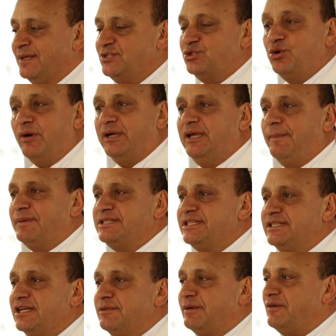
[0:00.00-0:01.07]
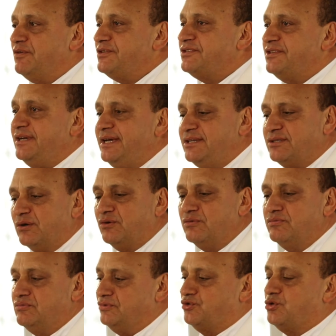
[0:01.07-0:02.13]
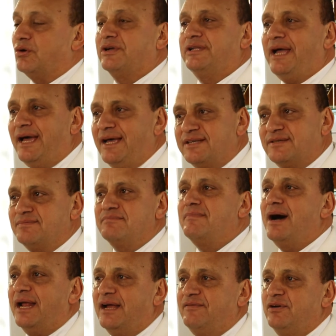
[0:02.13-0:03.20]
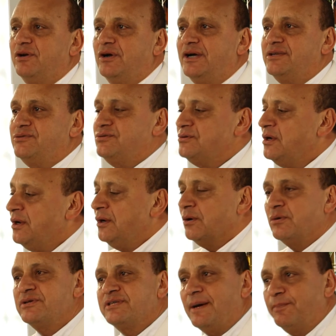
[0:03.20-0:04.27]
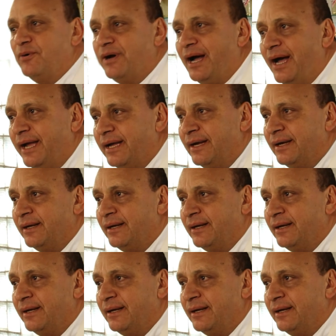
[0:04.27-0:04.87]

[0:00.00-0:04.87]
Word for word: Estou aqui apresentando para vocês alguns coquetéis maravilhosos com sapucaia.